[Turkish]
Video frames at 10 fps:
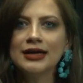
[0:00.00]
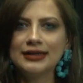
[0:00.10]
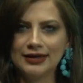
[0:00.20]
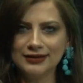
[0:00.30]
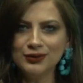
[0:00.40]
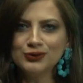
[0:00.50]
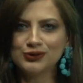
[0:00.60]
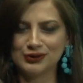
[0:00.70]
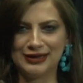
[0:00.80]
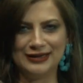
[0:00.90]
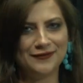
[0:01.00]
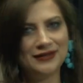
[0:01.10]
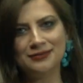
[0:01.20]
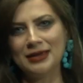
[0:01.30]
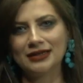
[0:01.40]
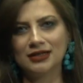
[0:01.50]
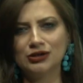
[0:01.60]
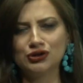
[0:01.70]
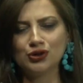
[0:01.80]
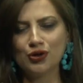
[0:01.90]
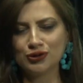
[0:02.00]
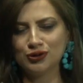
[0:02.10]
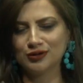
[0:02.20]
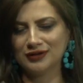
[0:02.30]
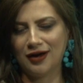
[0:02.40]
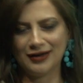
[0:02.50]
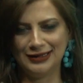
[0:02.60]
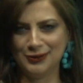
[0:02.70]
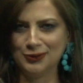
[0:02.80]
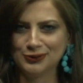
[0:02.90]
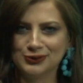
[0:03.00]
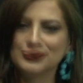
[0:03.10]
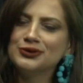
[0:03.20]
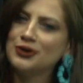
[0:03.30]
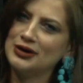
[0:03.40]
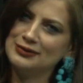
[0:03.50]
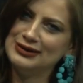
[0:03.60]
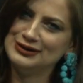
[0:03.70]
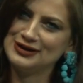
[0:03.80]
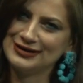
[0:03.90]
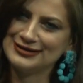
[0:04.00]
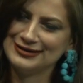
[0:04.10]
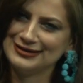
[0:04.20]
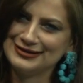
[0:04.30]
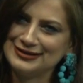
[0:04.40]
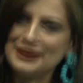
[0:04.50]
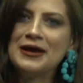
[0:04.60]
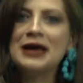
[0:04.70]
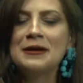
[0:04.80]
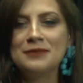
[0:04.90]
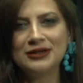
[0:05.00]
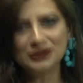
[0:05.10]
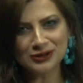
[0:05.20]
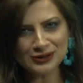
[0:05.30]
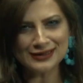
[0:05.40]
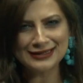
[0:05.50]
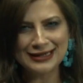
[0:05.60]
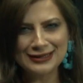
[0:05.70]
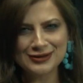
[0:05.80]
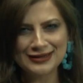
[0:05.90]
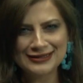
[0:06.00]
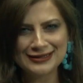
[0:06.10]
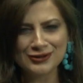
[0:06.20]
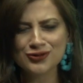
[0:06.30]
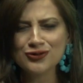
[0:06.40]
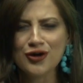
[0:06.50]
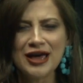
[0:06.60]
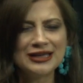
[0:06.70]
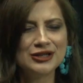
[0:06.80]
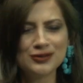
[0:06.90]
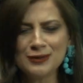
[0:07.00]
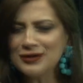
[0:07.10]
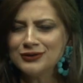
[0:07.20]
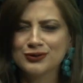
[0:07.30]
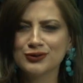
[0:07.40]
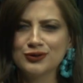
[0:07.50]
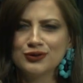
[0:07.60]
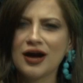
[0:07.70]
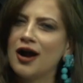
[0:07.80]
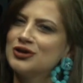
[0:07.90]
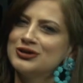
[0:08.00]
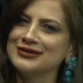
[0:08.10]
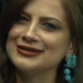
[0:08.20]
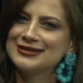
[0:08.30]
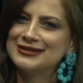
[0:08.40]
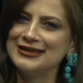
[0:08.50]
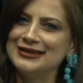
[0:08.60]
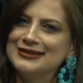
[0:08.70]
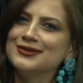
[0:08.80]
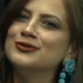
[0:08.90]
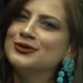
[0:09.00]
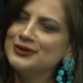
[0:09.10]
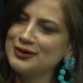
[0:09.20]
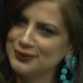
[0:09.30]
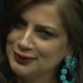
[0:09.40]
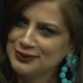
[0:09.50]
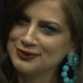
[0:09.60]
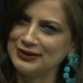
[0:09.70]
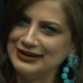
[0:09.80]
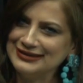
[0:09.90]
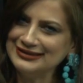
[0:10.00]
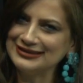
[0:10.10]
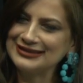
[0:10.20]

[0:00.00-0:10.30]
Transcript: geri dönüşlerin, feedbacklerin çok çok daha iyi olduğunu görebileceksiniz. Bakış açınızı genişletin çünkü hiçbir duygu karşılıksız değildir. Bunu da unutmayın.